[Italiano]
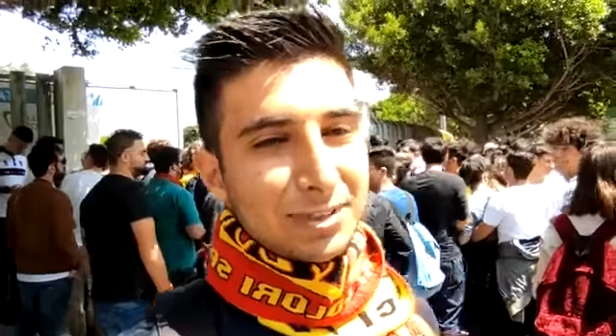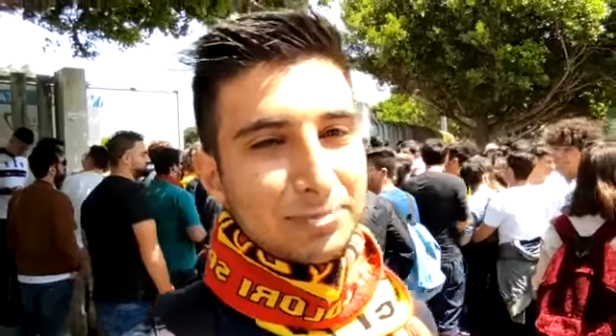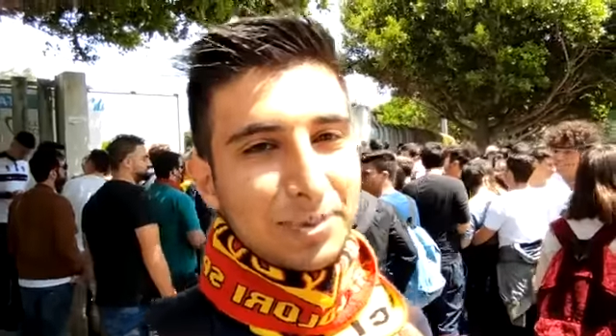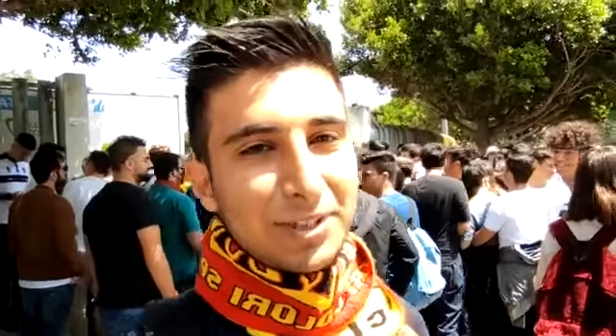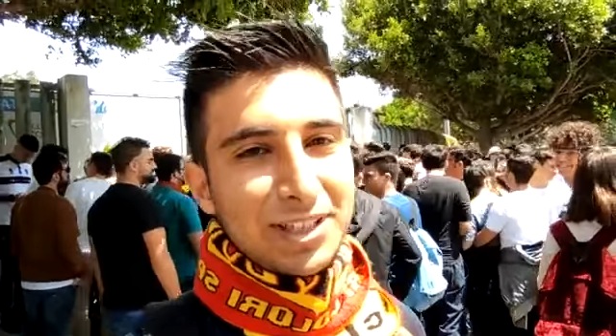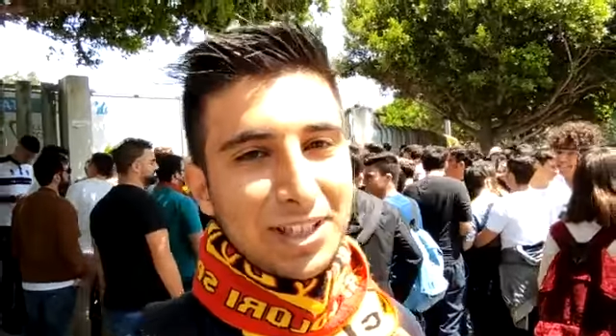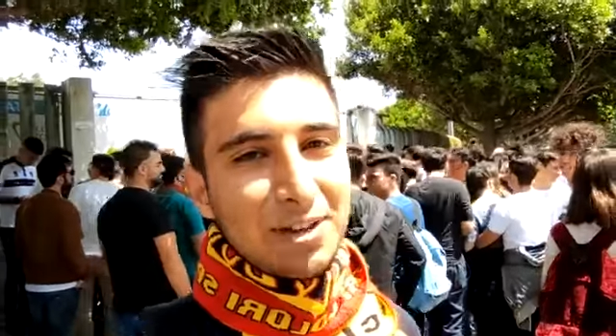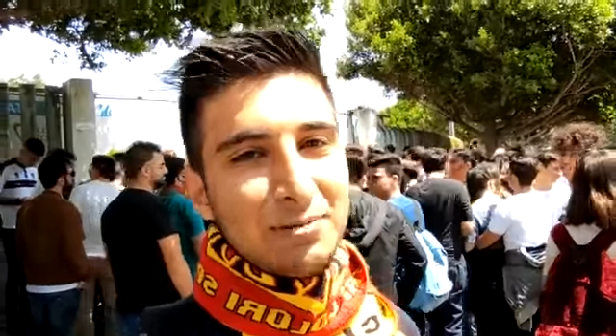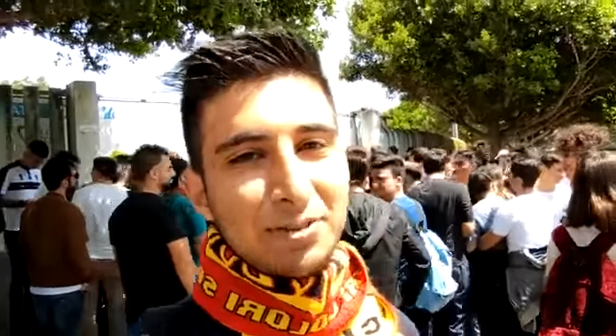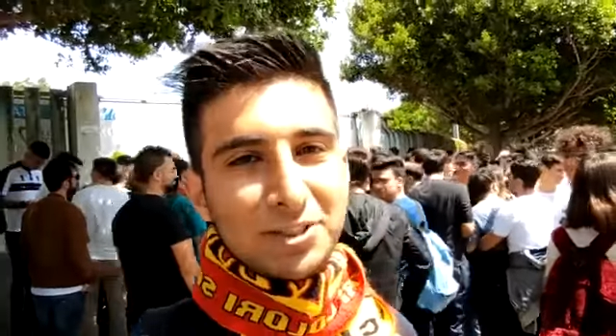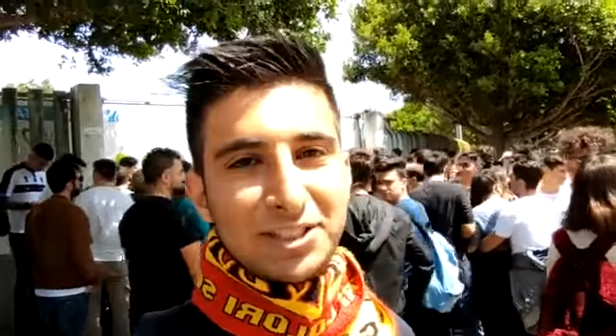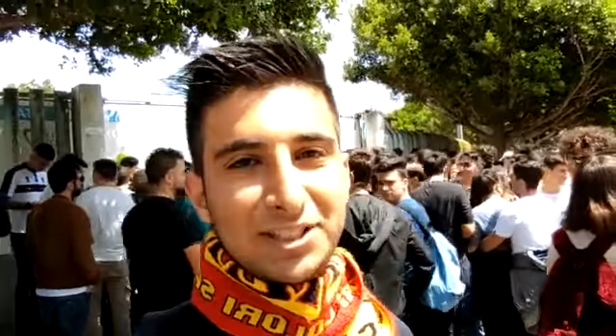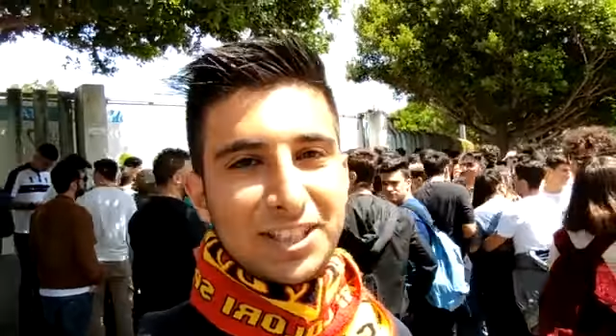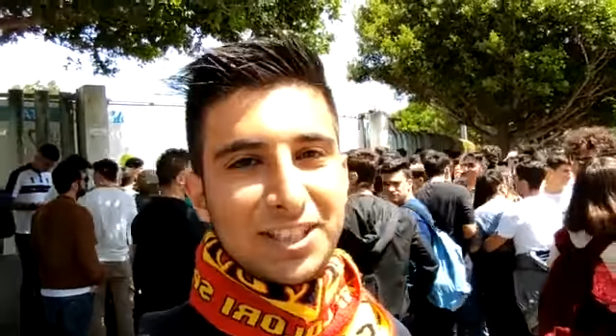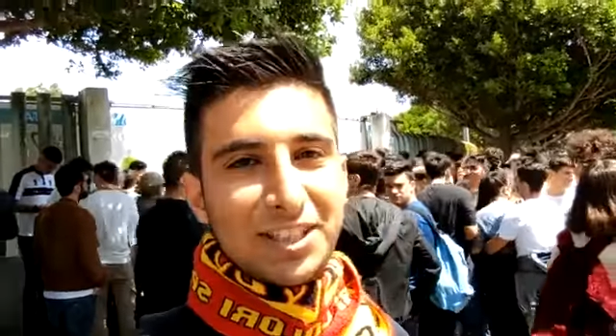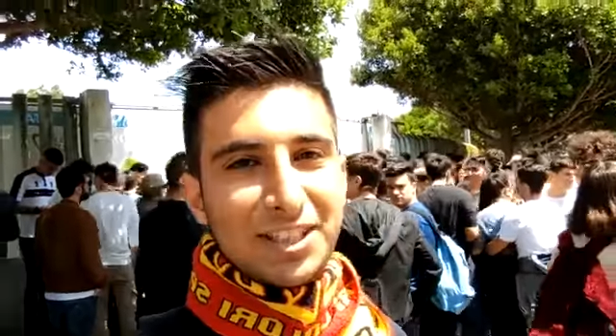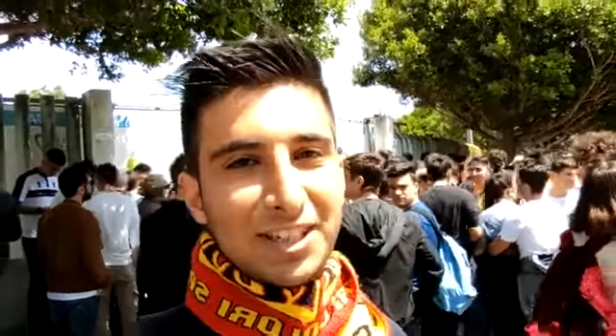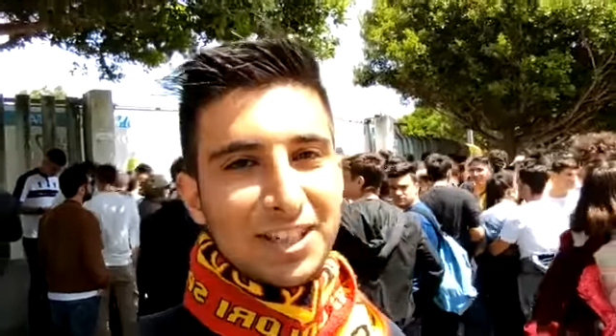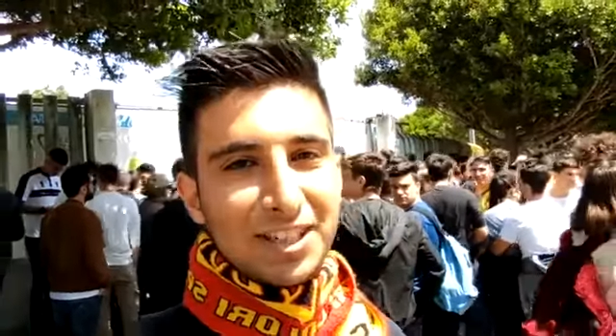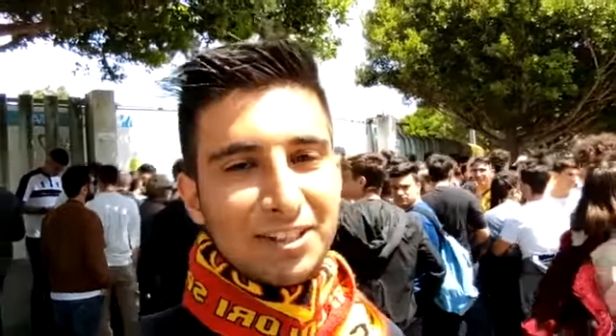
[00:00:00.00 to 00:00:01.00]
Speriamo
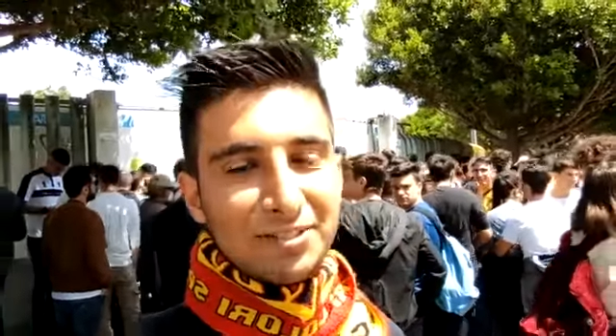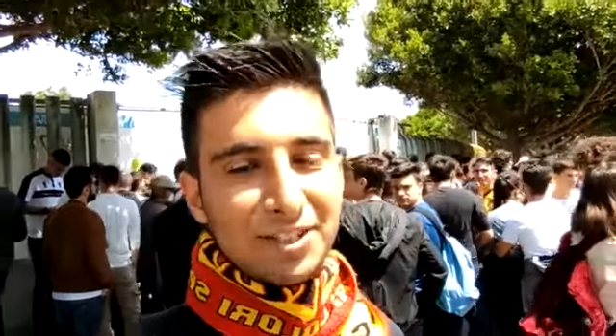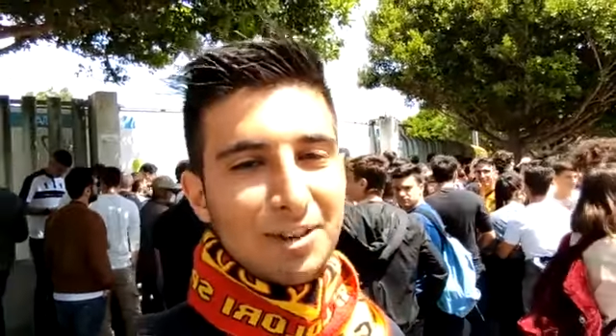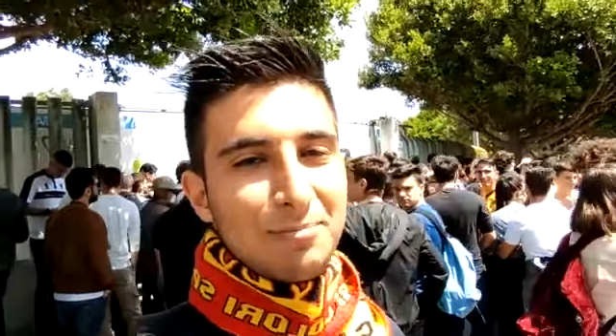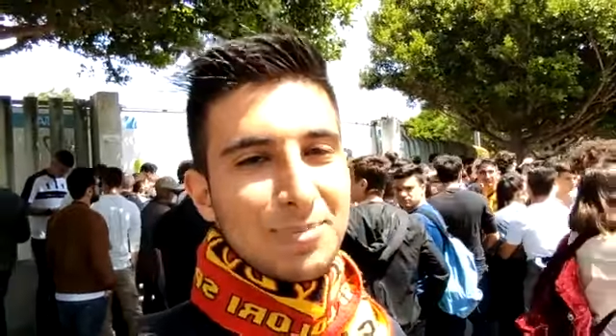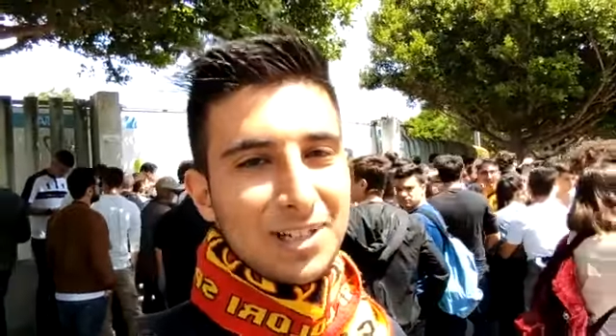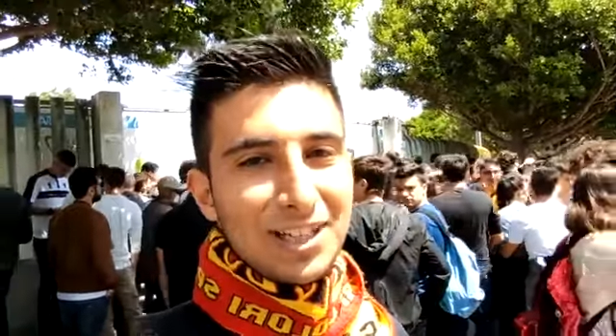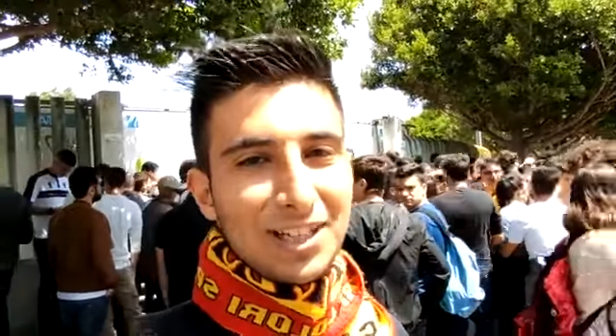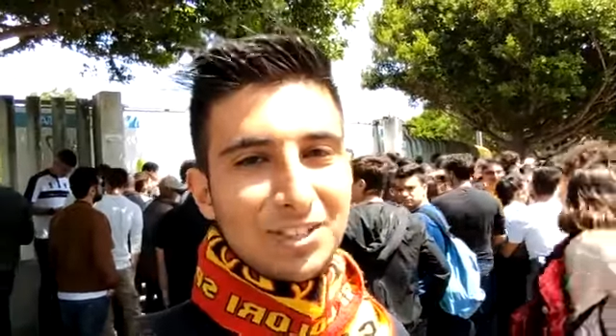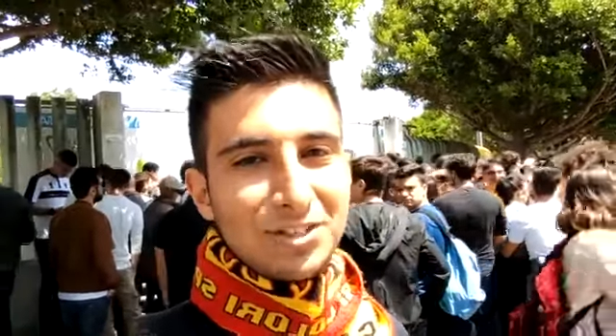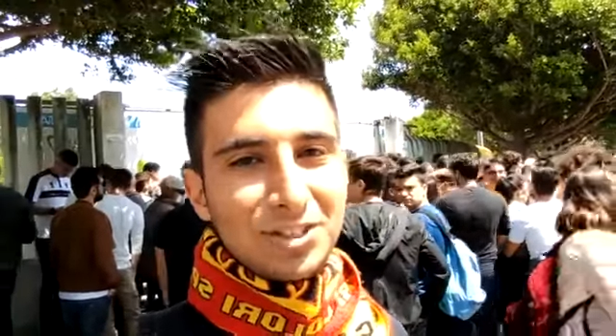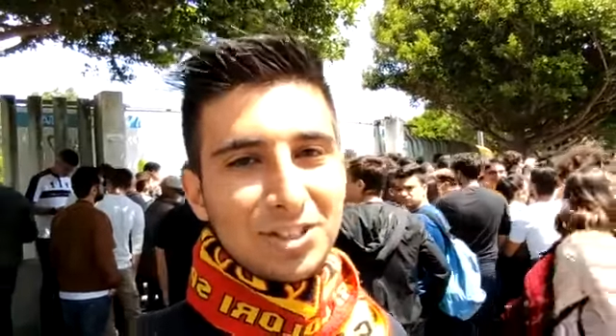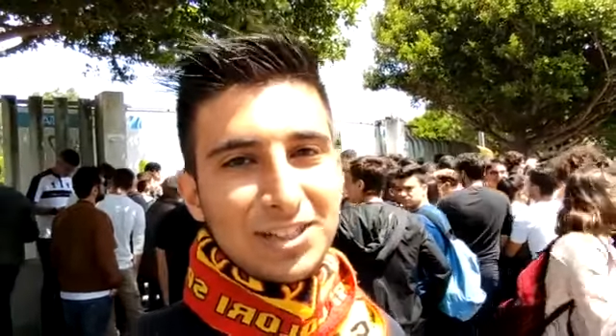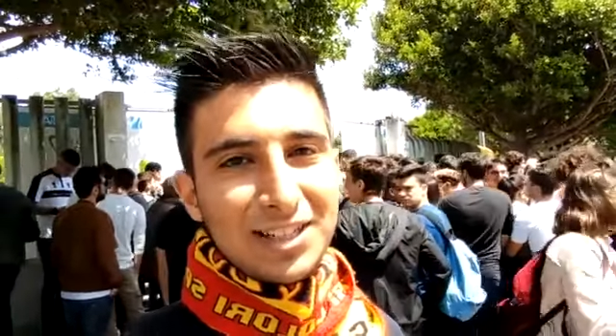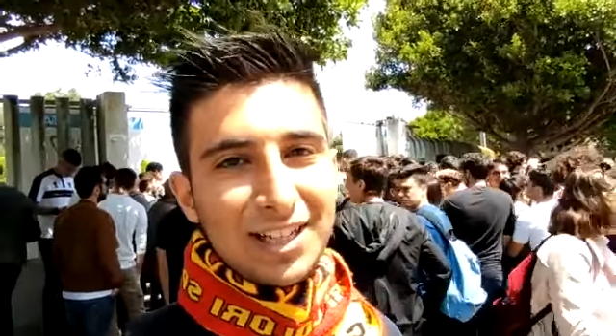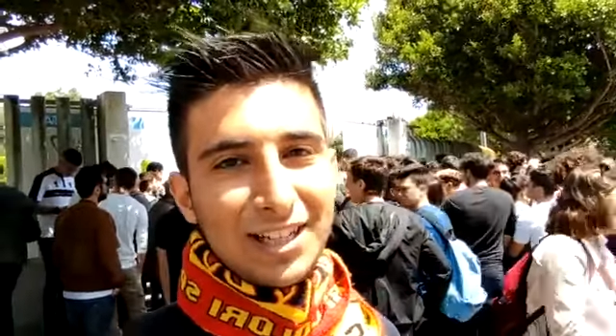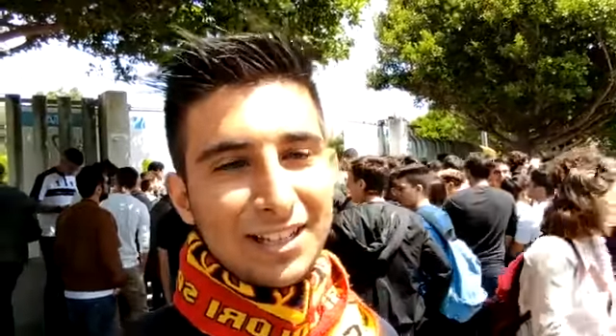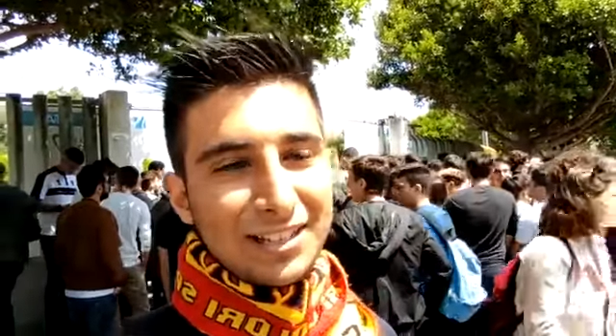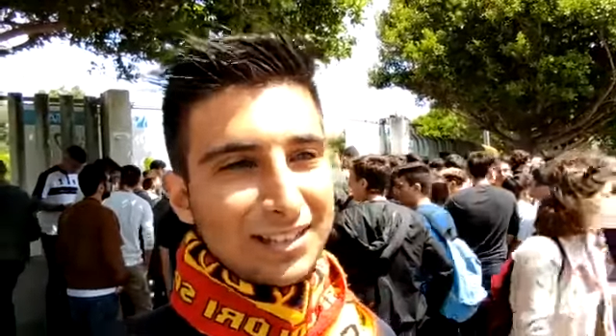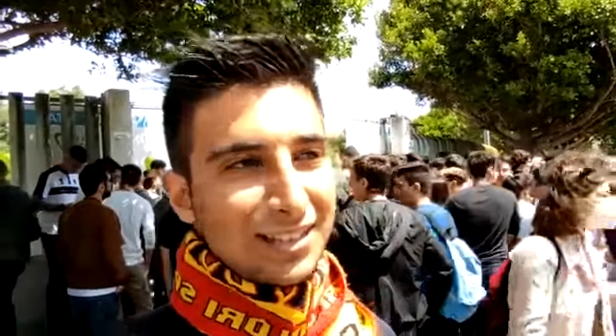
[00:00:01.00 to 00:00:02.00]
sia una bella
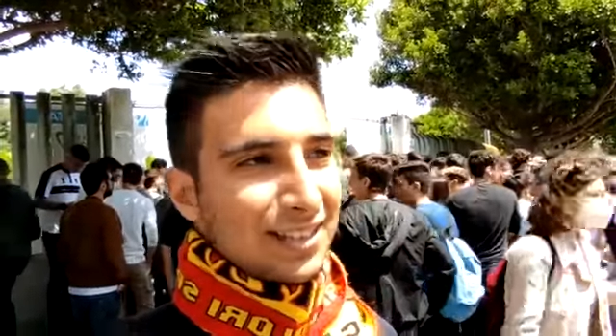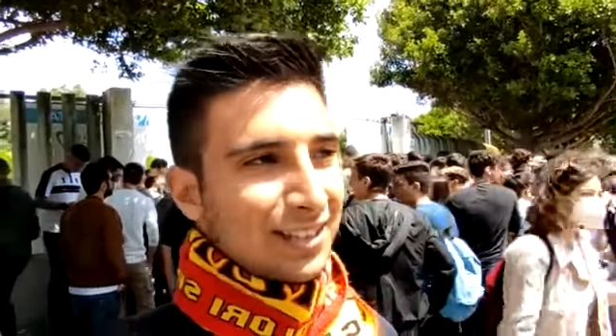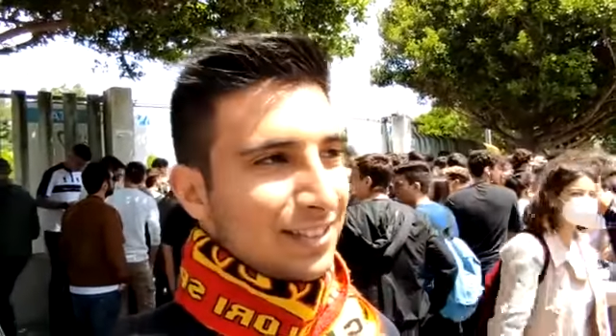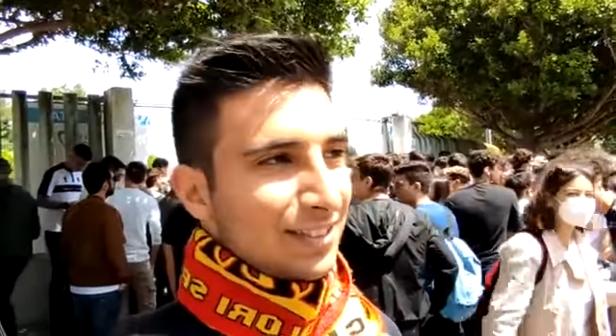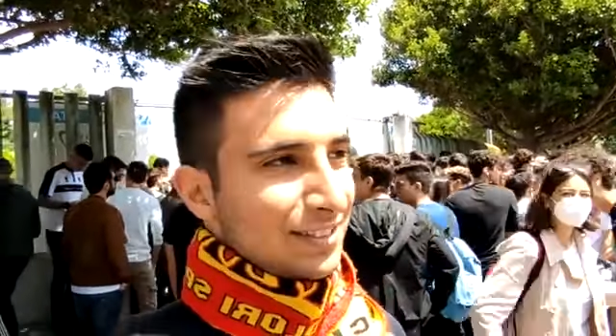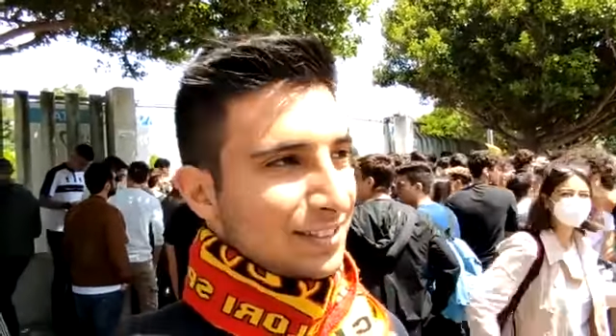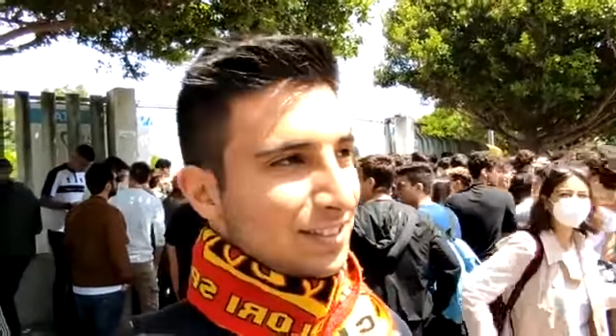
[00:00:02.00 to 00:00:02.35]
giornata